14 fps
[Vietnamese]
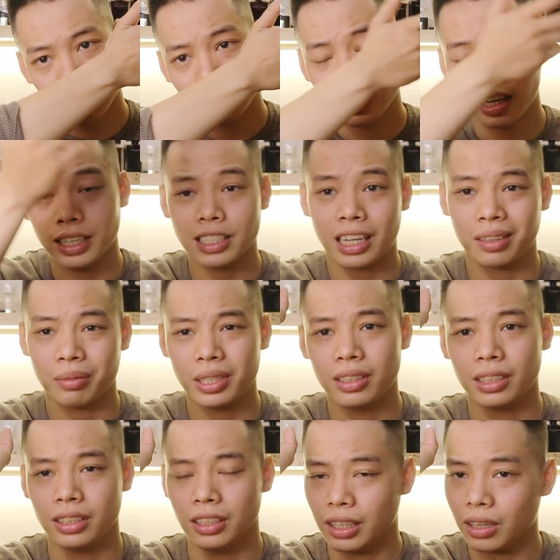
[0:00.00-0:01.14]
thì hai chai là bây giờ
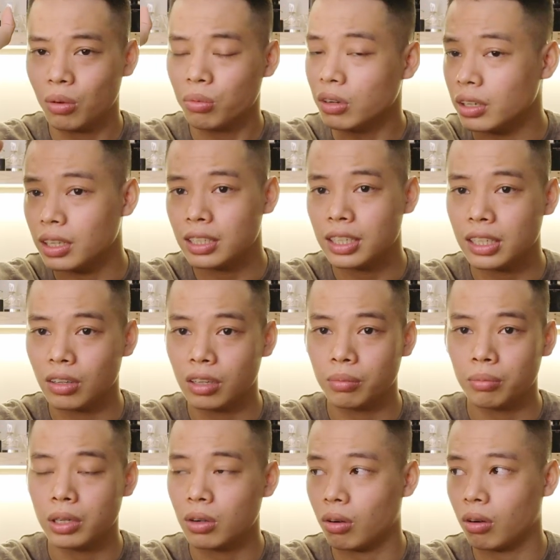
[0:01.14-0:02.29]
gần như đã không ngửi gì rồi
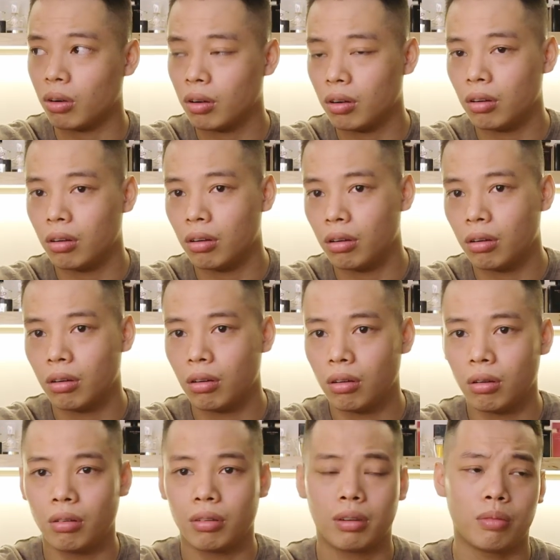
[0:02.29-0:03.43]
mới có
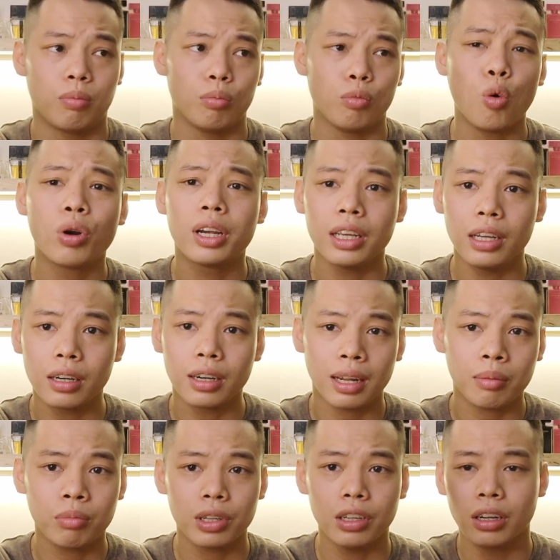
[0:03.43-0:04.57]
4 tiếng
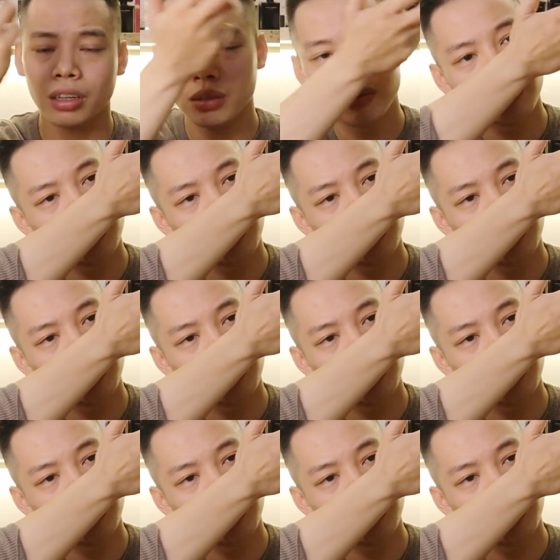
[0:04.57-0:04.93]
5 tiếng